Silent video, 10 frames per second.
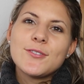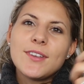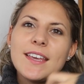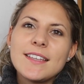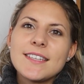nur so
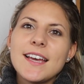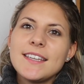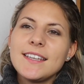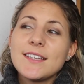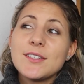
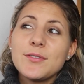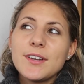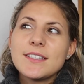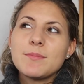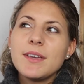gegenseitig, also ich
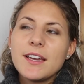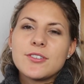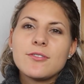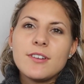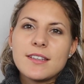fand es mega
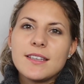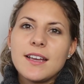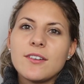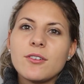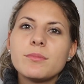schön, dass ich
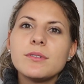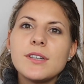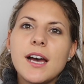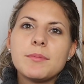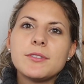halt noch einen
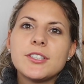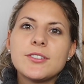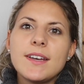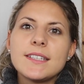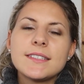Bruder habe und eine
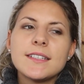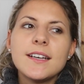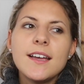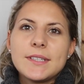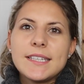Schwester.
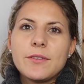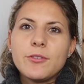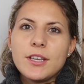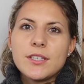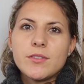Das ist halt
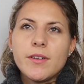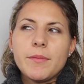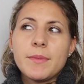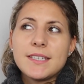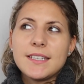wirklich so, weil
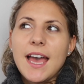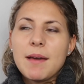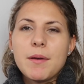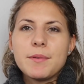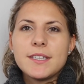wenn man sich
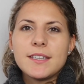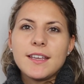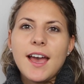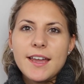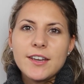einmal mit
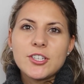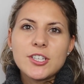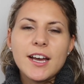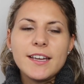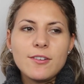einer
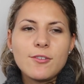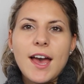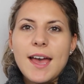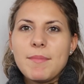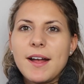streitet oder
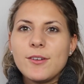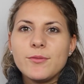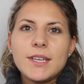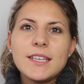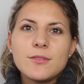einmal
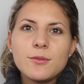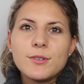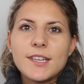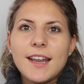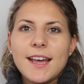irgendwie nicht so
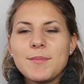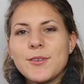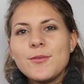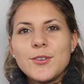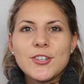gut, dann hat man
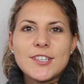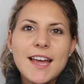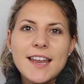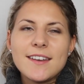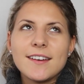irgendwie noch den
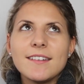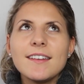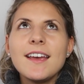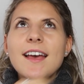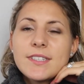
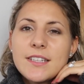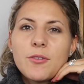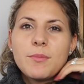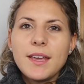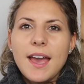anderen. Wir sind auch
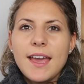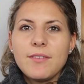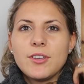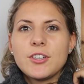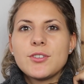mega
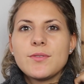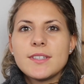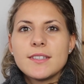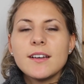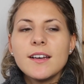eng, wie
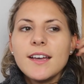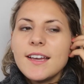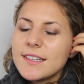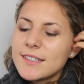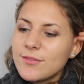Geschwister.
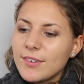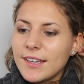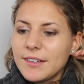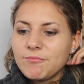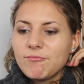
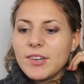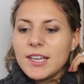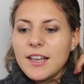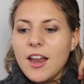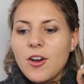Deswegen,
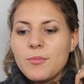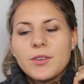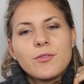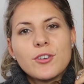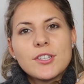ich glaube,
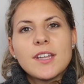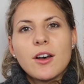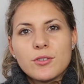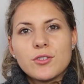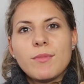ich würde es
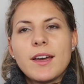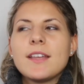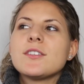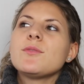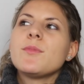auch so machen.
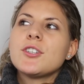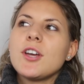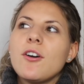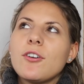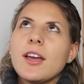Also ich
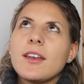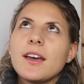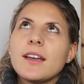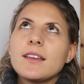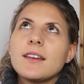möchte auch gern
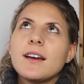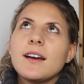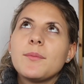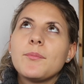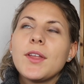drei Kinder
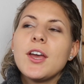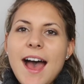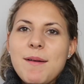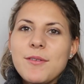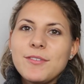haben.
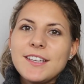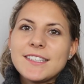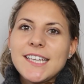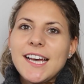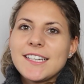Aber wie
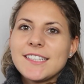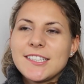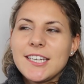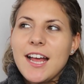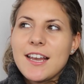gesagt, das
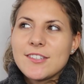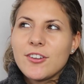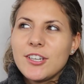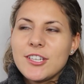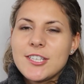steht alles
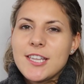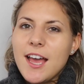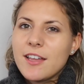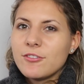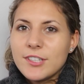noch in den
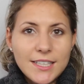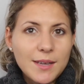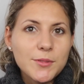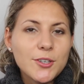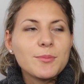Sternen und ich
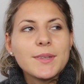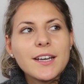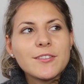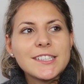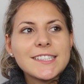habe noch
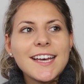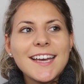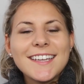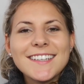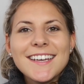mega viel
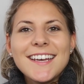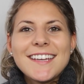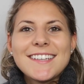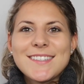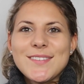Zeit.
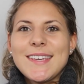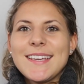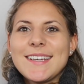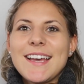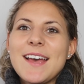
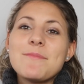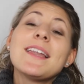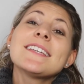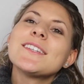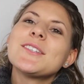Deswegen ähm,
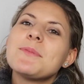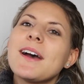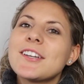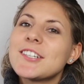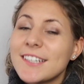lasst euch
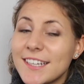überraschen